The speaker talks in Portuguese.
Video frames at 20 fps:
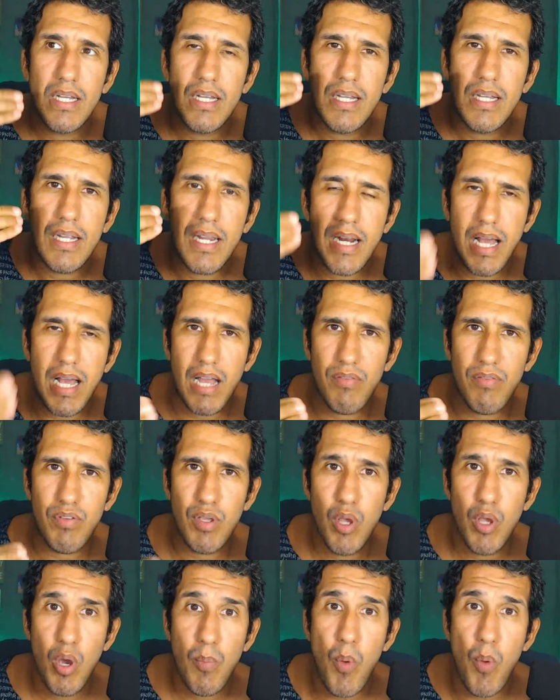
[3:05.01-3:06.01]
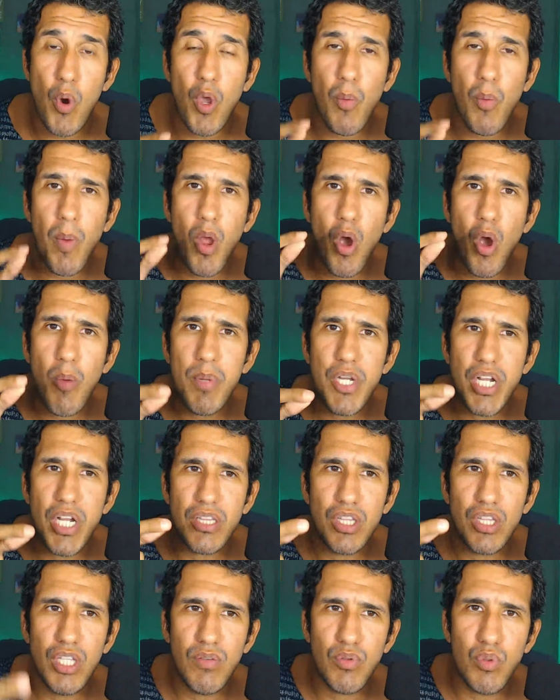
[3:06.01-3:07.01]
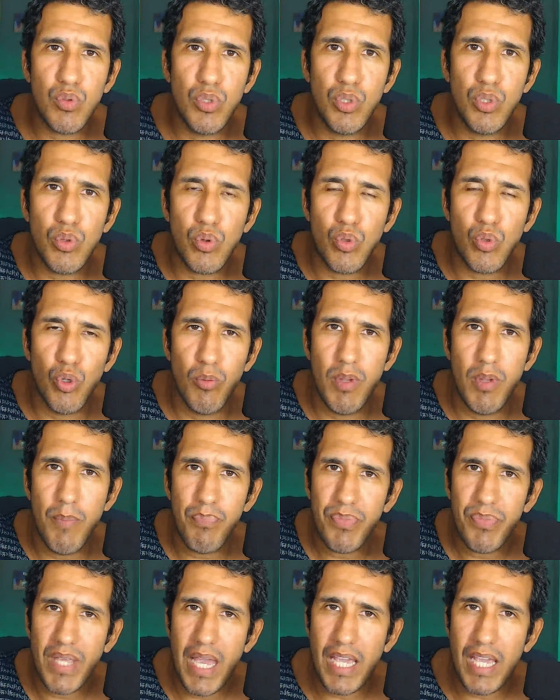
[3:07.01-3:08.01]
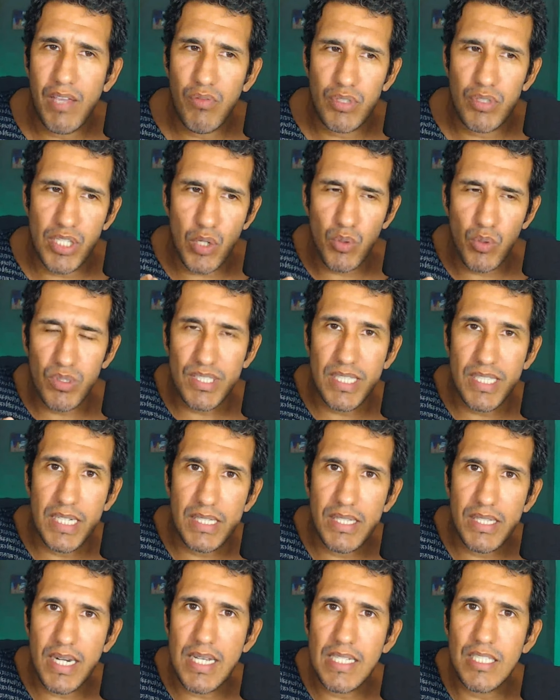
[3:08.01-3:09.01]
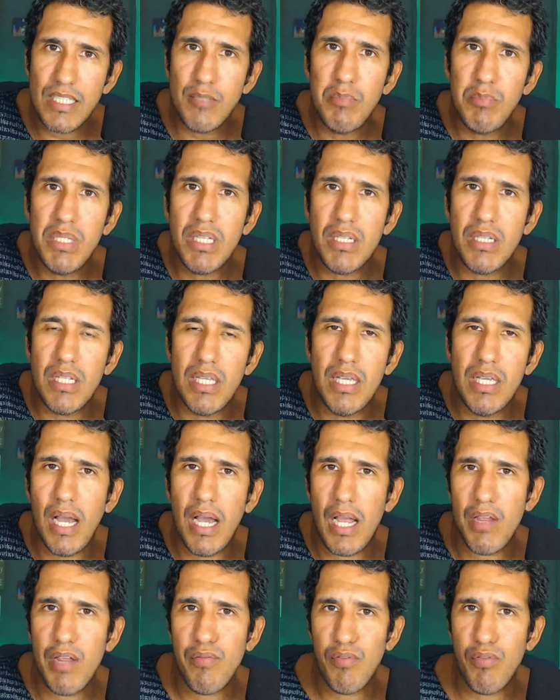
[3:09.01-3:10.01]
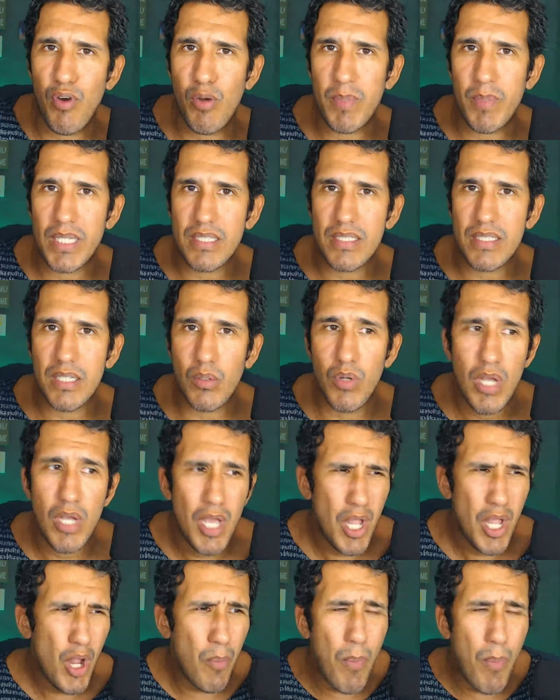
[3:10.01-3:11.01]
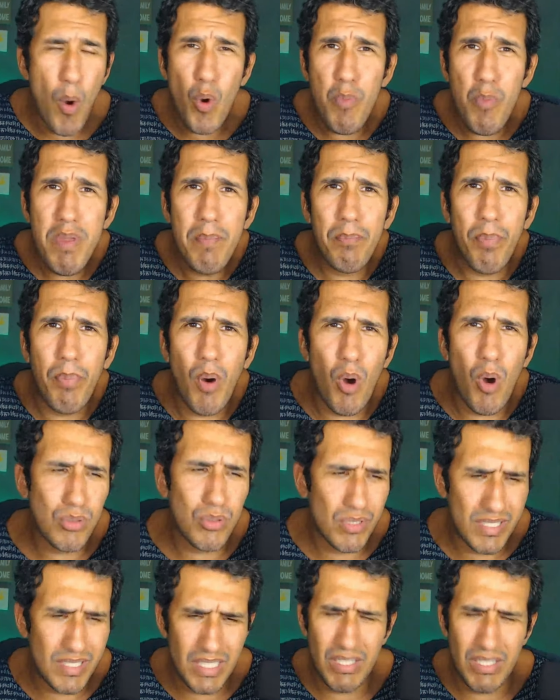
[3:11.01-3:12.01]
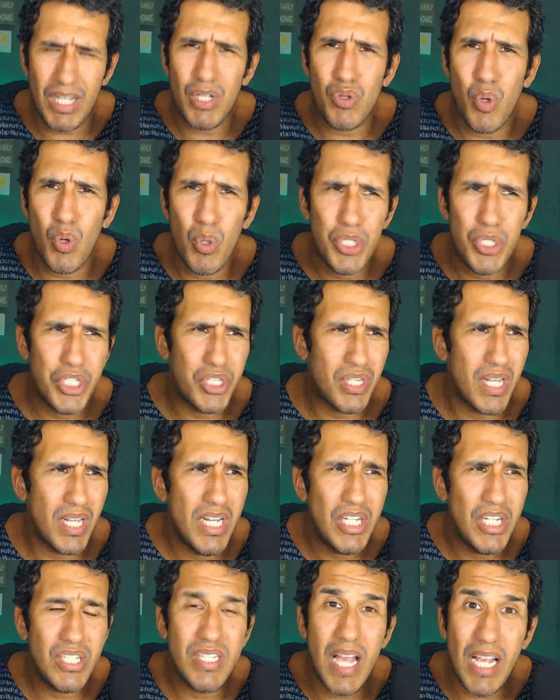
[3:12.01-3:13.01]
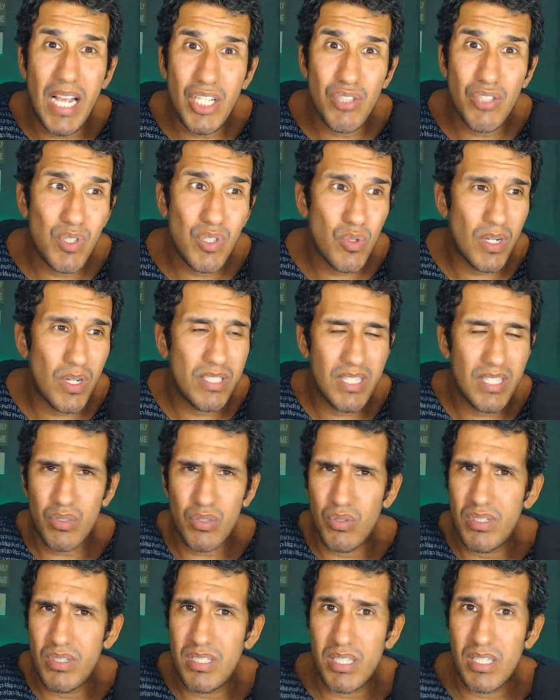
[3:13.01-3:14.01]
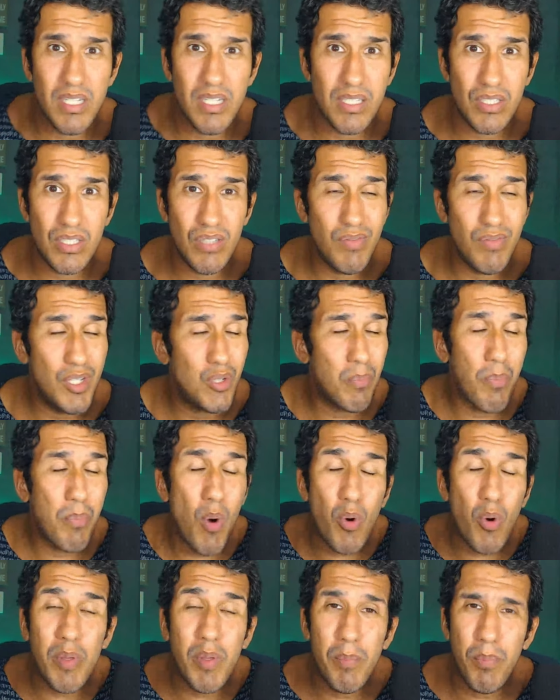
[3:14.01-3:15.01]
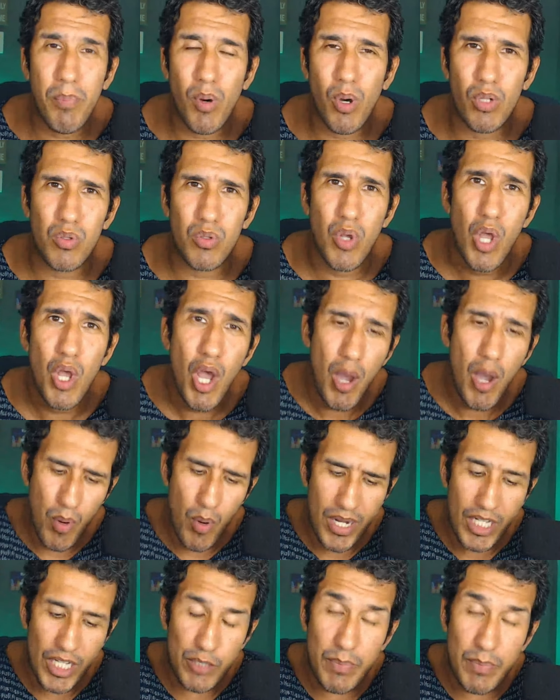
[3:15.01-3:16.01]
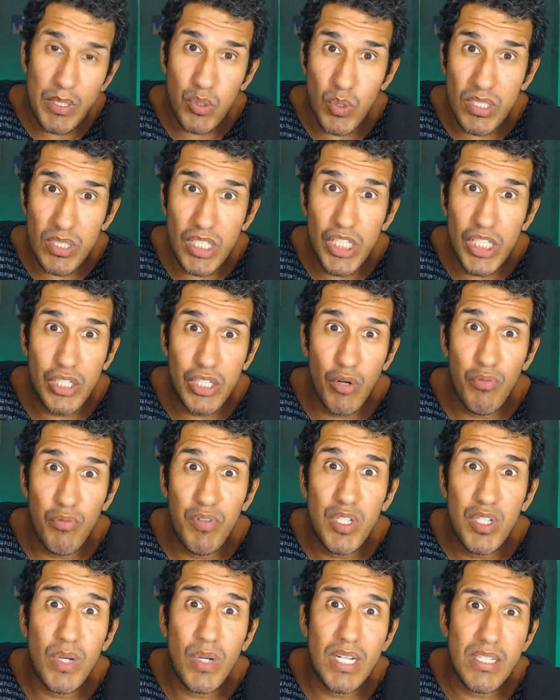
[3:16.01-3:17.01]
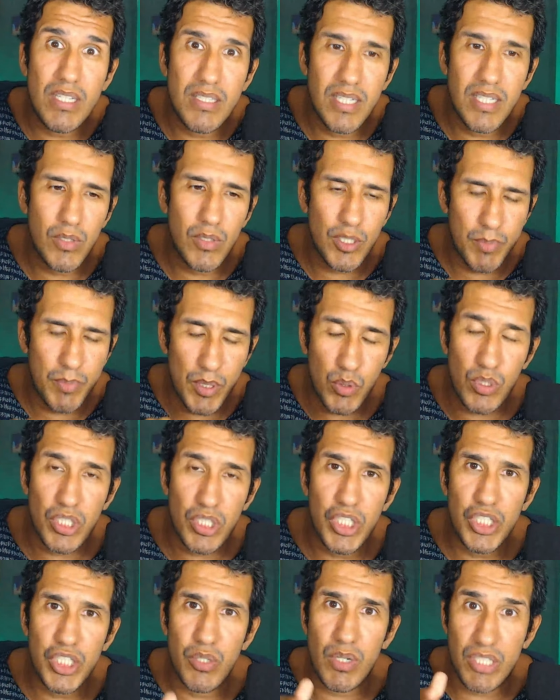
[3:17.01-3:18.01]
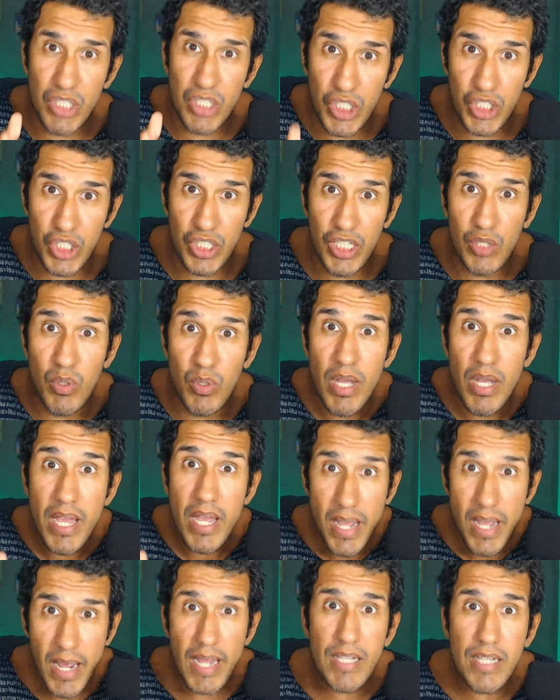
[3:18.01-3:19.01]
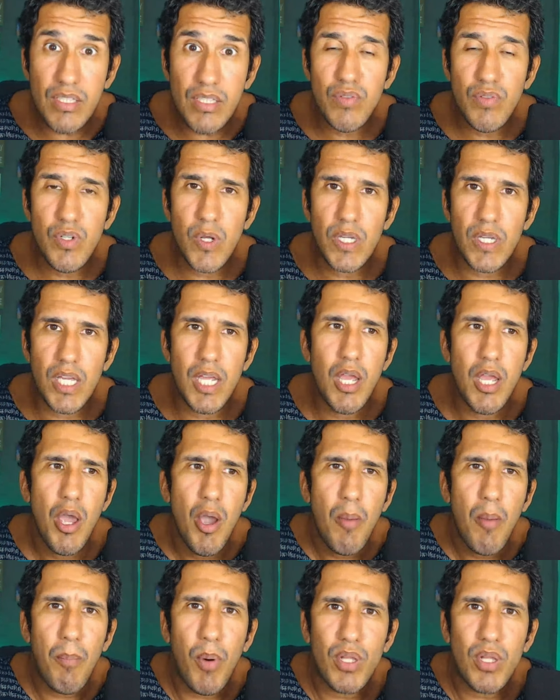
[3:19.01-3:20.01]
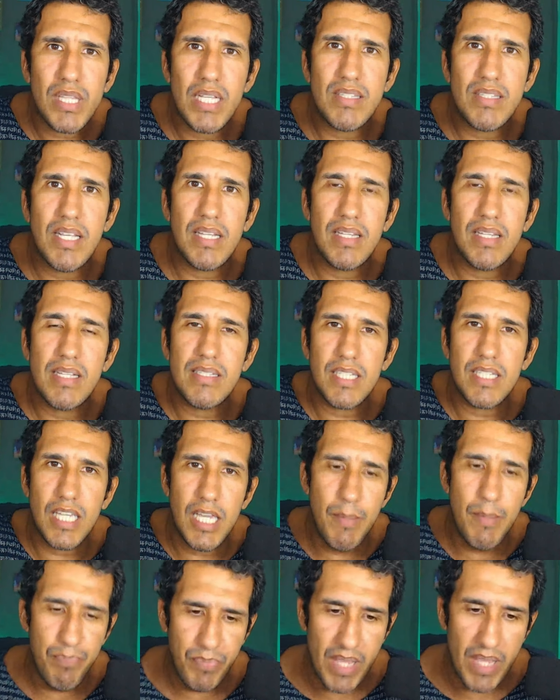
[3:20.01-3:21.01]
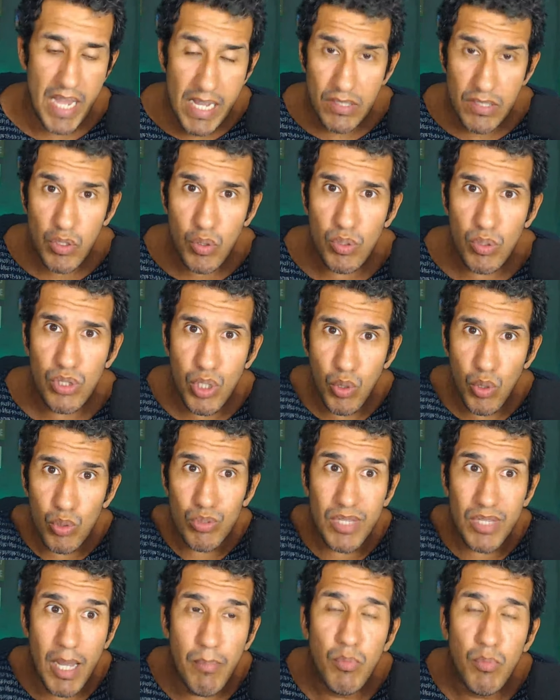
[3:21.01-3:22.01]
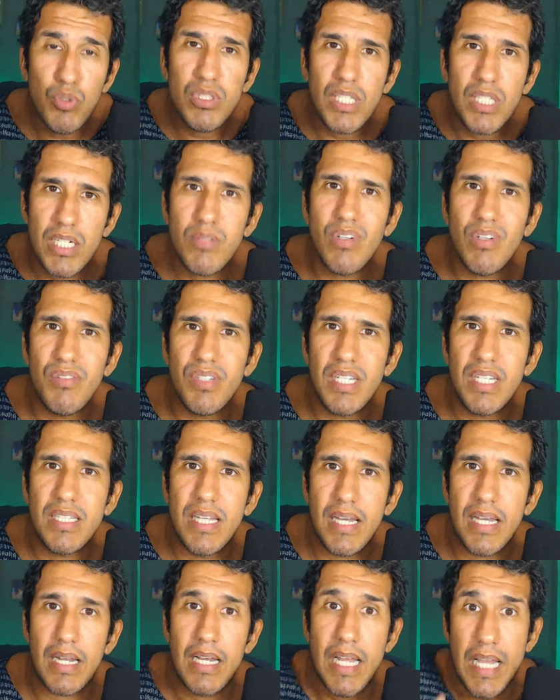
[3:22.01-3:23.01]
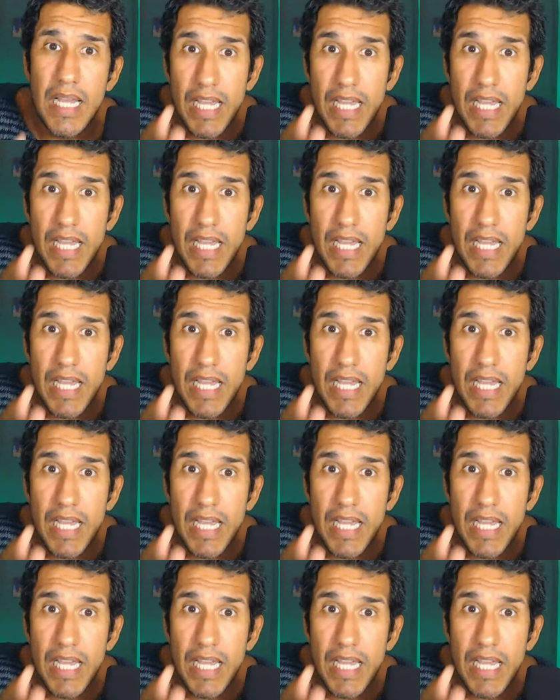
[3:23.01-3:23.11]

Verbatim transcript: Grave, porque o maior objetivo do YouTube é que você consiga transmitir a informação. Eu pouco me importo se tem 2, 3, 10 visualizações aqui nesse vídeo, pouco me importo, porque as pessoas que estão visualizando, as pessoas que estão assistindo esse vídeo aqui, pode ter certeza que esse conteúdo está mudando a vida dela.